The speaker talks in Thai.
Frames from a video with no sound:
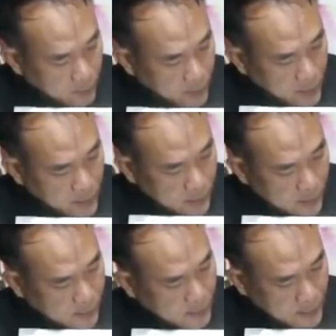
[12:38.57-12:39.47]

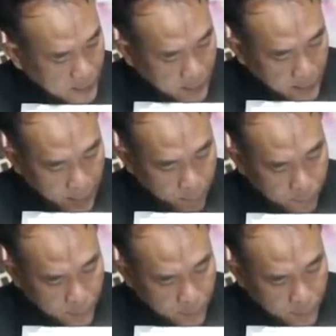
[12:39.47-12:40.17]
1441นะครับ